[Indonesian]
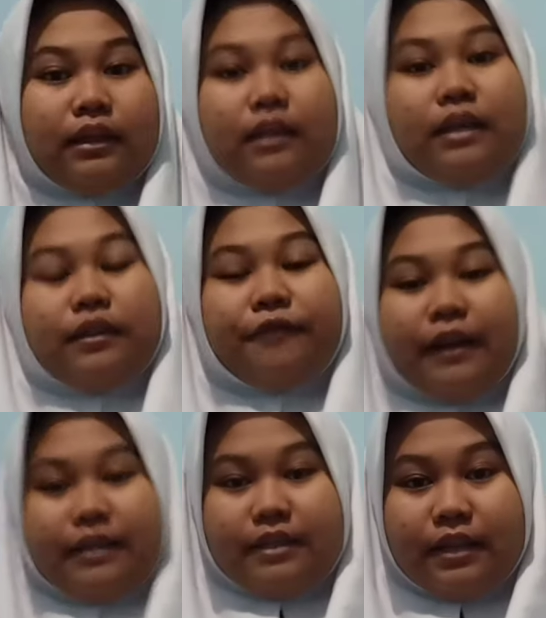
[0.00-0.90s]

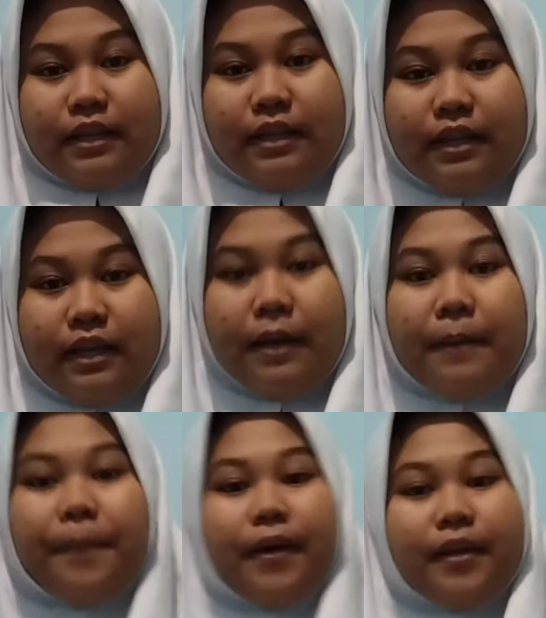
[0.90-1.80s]
infeksi
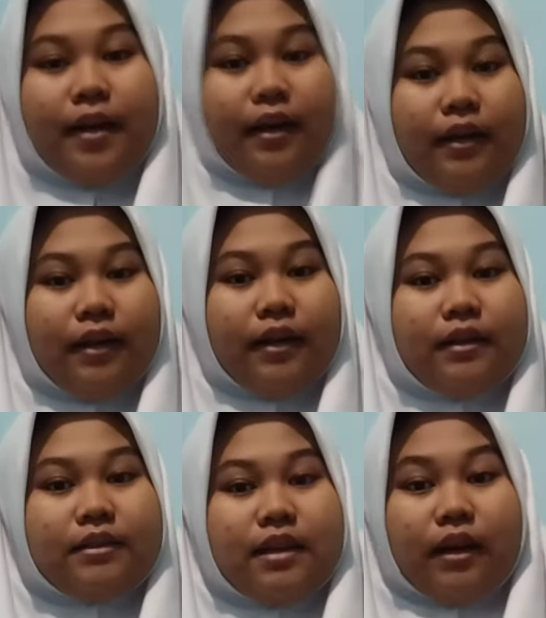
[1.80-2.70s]
pada
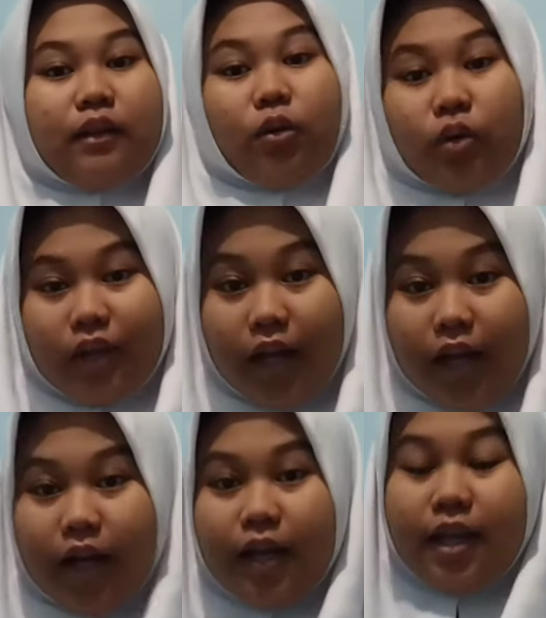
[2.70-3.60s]
cairan
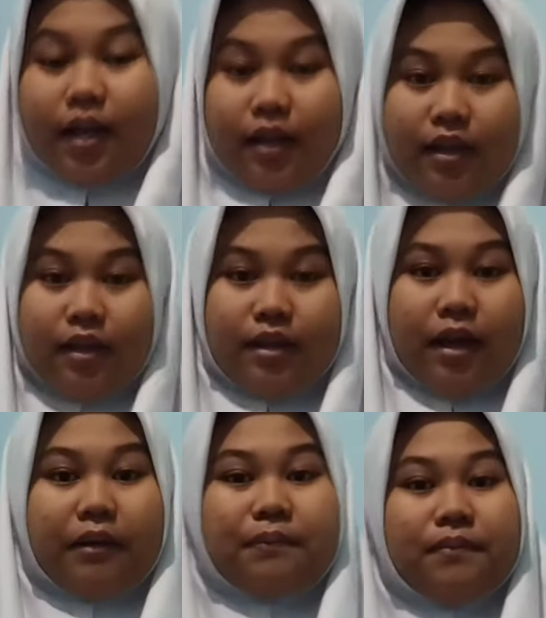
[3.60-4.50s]
otak
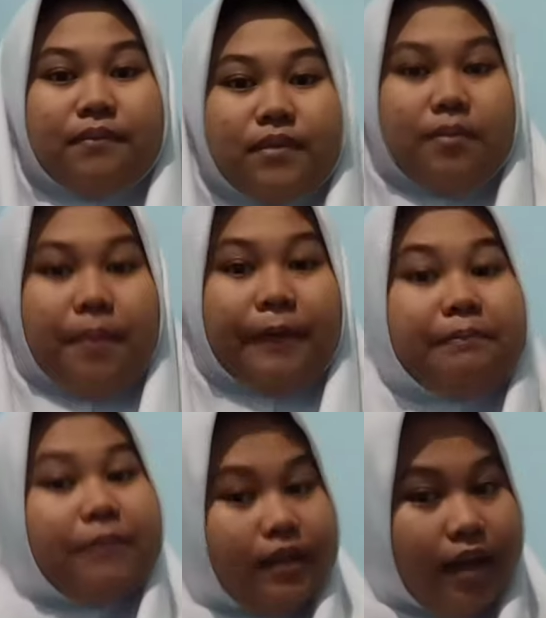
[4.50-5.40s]
yang menyebabkan
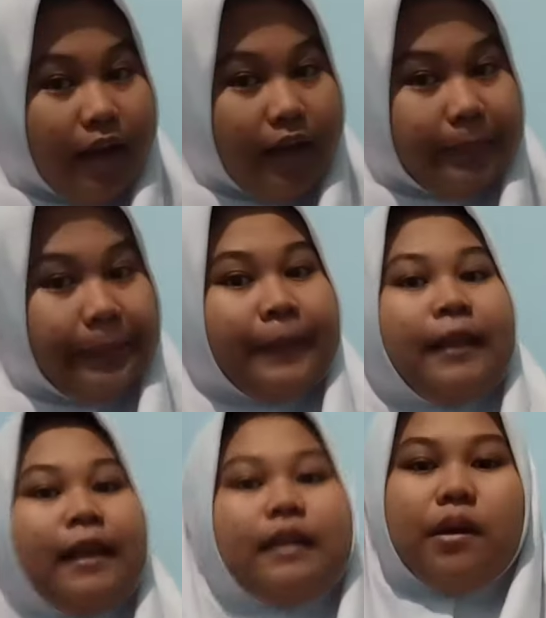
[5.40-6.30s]
peradangan.
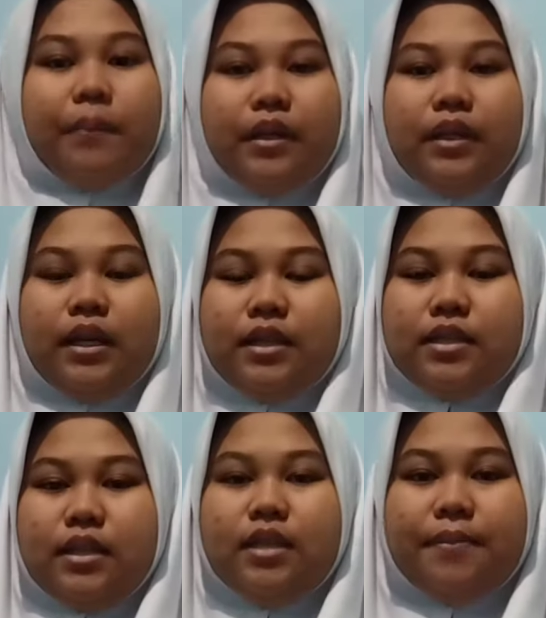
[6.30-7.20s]
Nah, meningitis
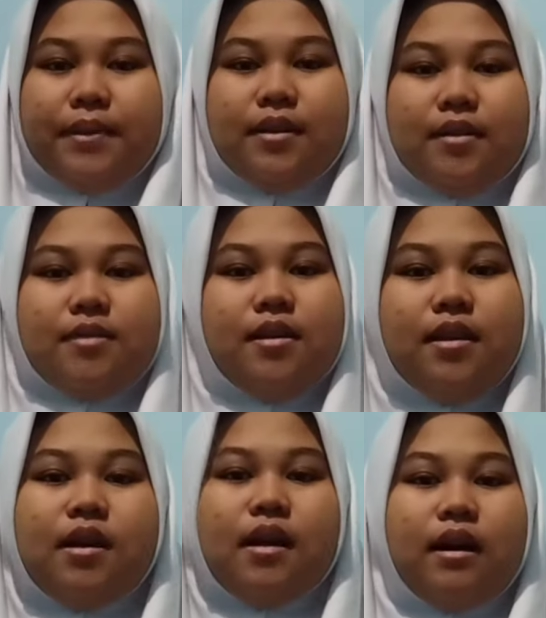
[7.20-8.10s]
ini dapat
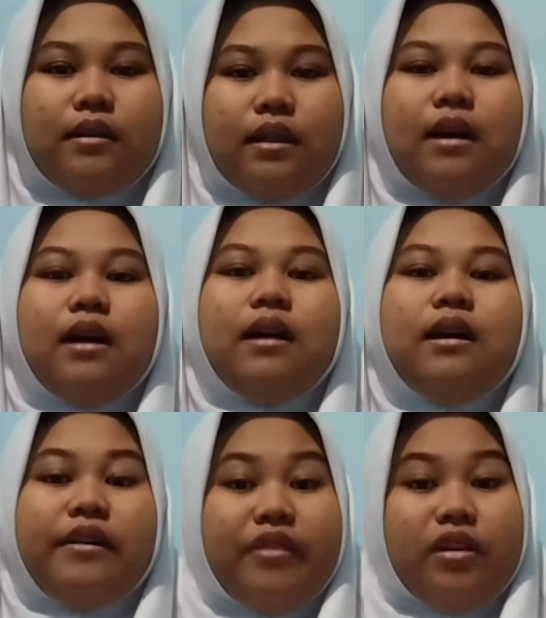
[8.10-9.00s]
terjadi karena
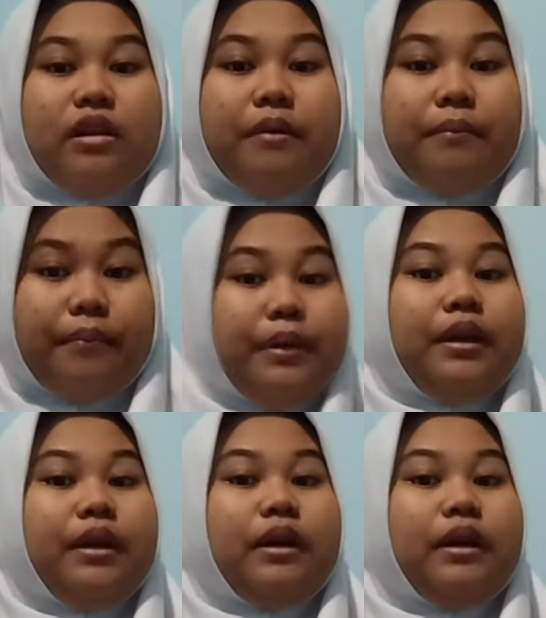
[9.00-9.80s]
efek samping